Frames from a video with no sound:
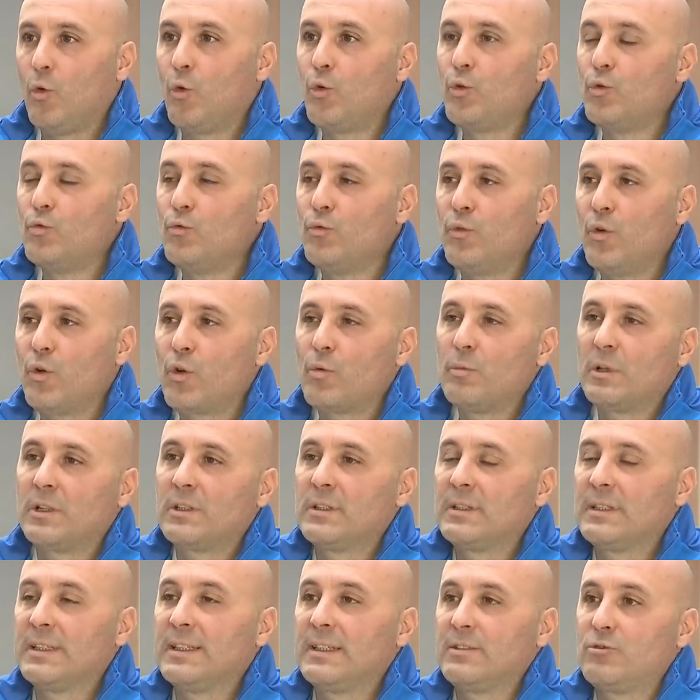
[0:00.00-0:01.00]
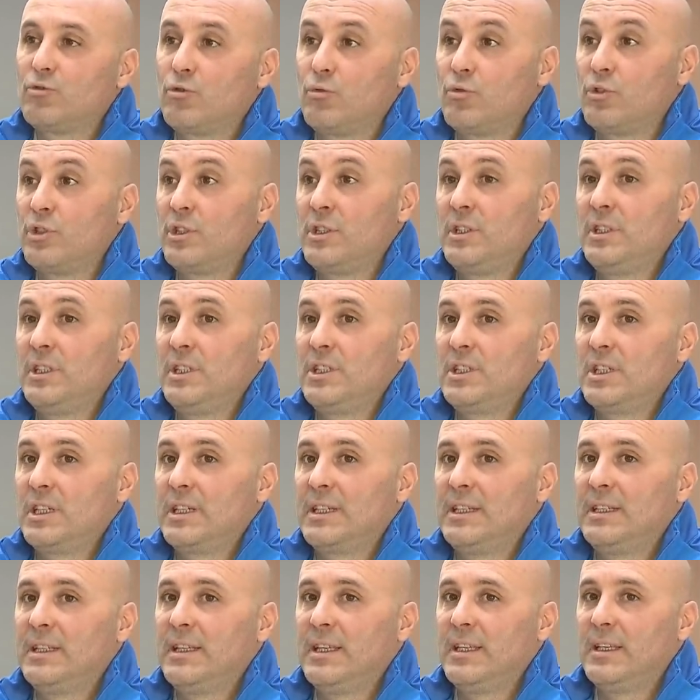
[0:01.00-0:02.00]
oyun formatında çok ciddi
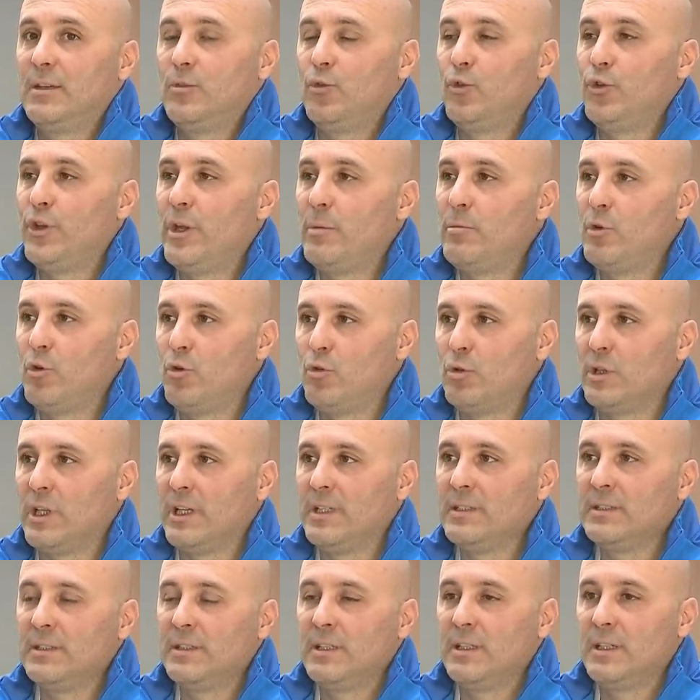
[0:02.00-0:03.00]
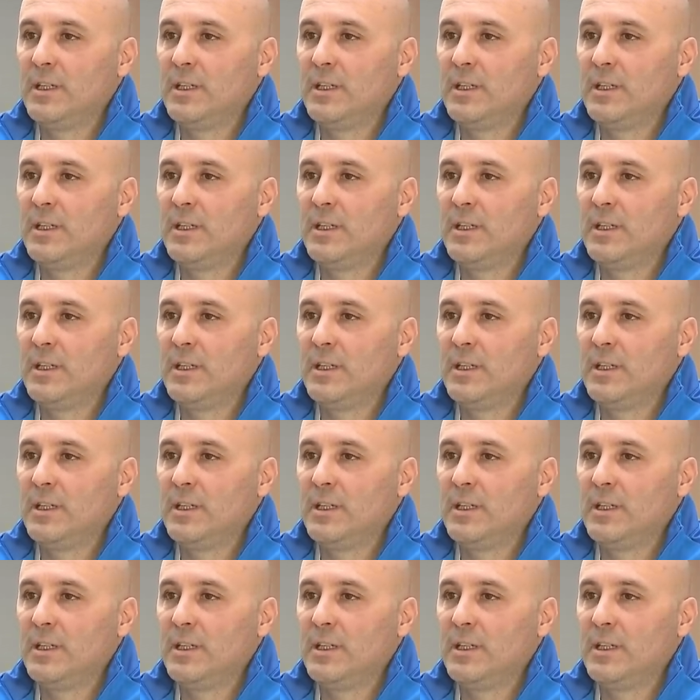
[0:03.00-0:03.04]
şekilde önemi olan